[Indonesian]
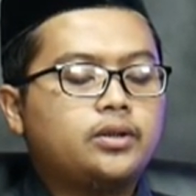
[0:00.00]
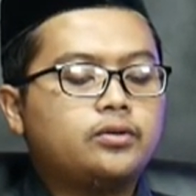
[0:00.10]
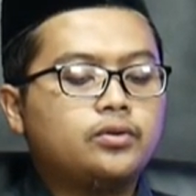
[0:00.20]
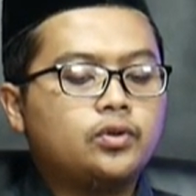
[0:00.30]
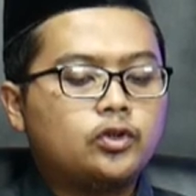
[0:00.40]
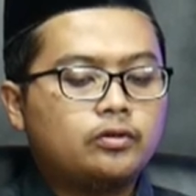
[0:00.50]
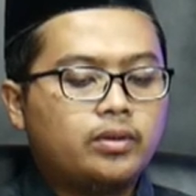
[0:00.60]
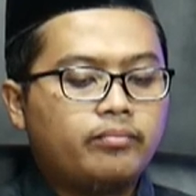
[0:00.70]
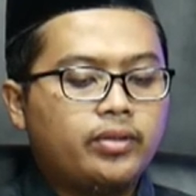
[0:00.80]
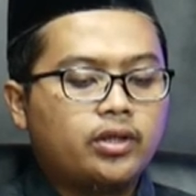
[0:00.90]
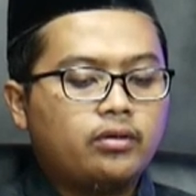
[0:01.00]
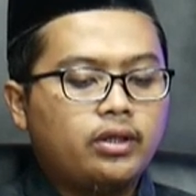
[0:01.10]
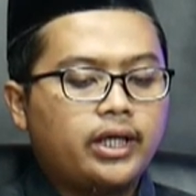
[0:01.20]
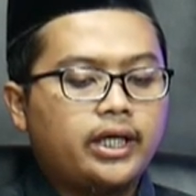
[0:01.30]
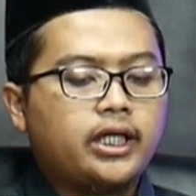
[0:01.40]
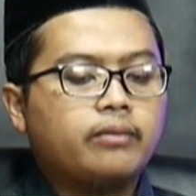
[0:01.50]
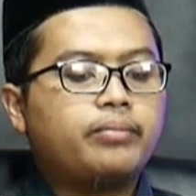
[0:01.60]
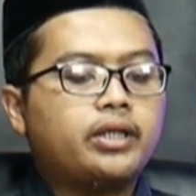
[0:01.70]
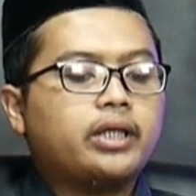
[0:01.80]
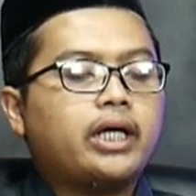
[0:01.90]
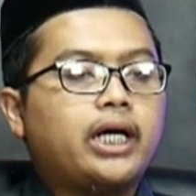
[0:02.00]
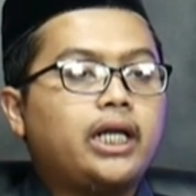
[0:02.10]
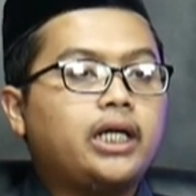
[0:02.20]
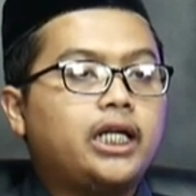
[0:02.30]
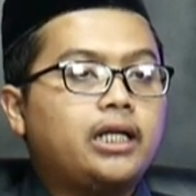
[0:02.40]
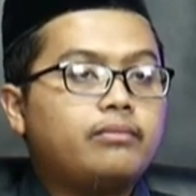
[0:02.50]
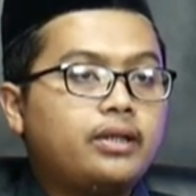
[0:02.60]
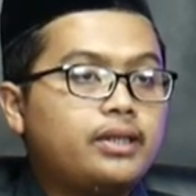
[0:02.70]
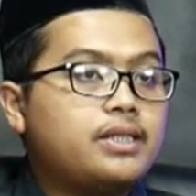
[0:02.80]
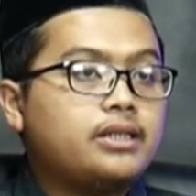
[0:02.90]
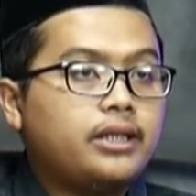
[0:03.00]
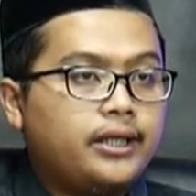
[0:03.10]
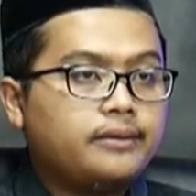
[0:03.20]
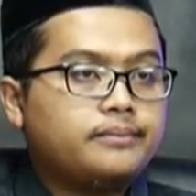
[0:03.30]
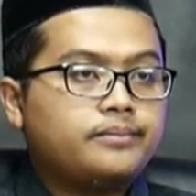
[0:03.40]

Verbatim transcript: untuk memperoleh keberkahan di dalam rezeki,